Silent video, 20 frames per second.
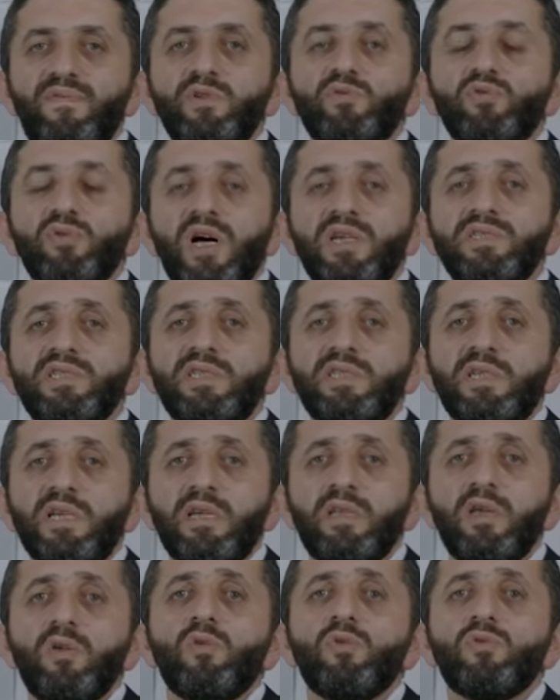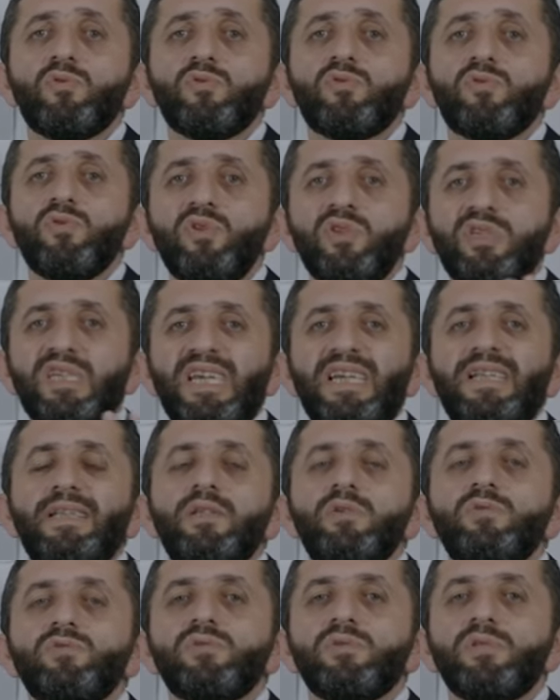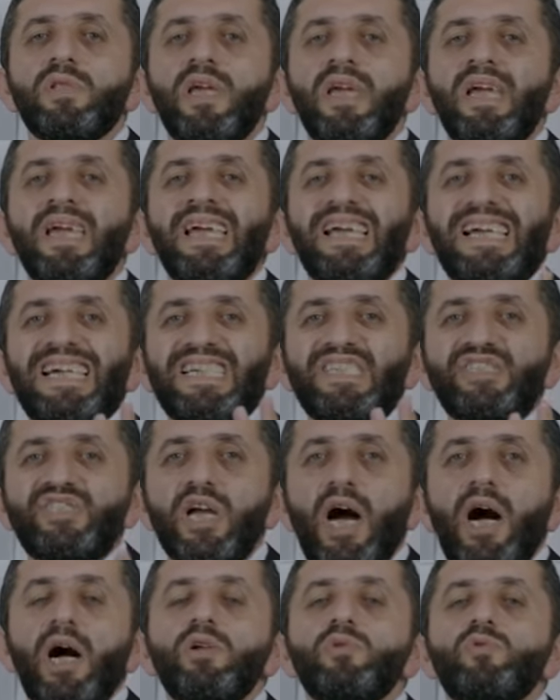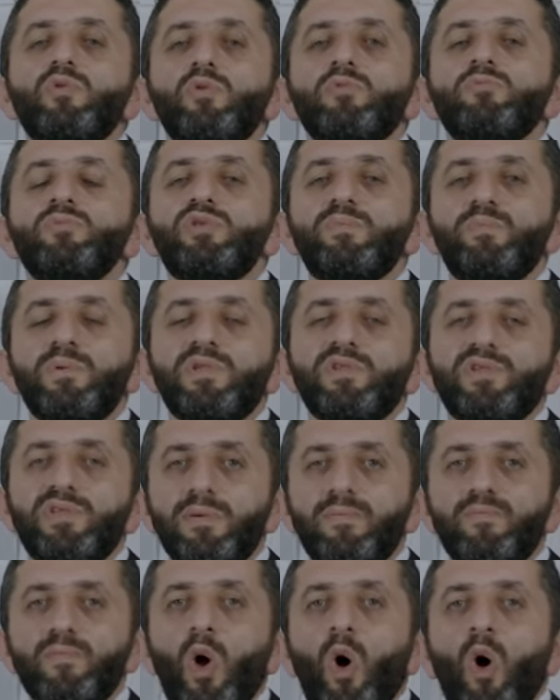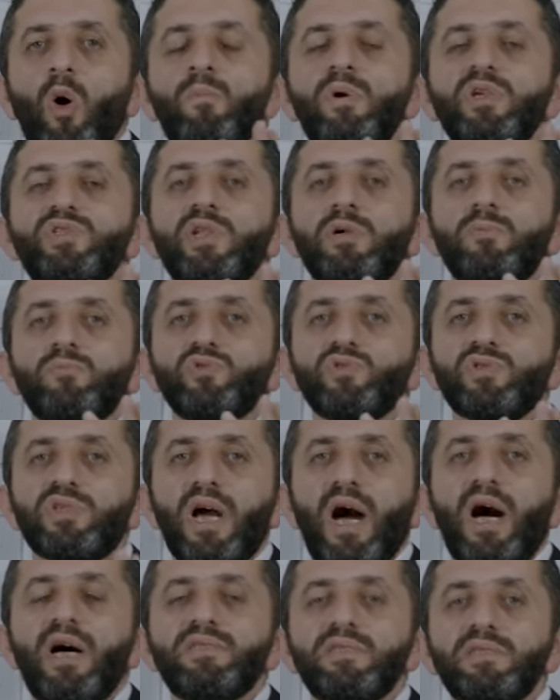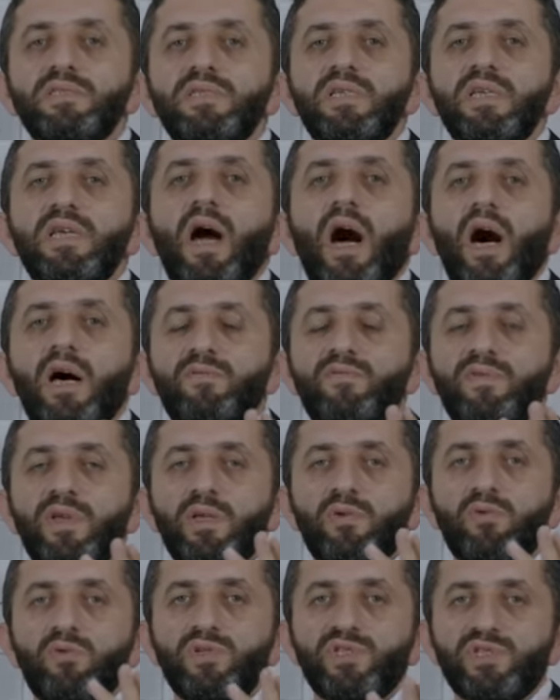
Fethullahçı terör örgütünün kirli yüzüne şahit olmuş bir isim. 15 Temmuz gazisi Adviye Gül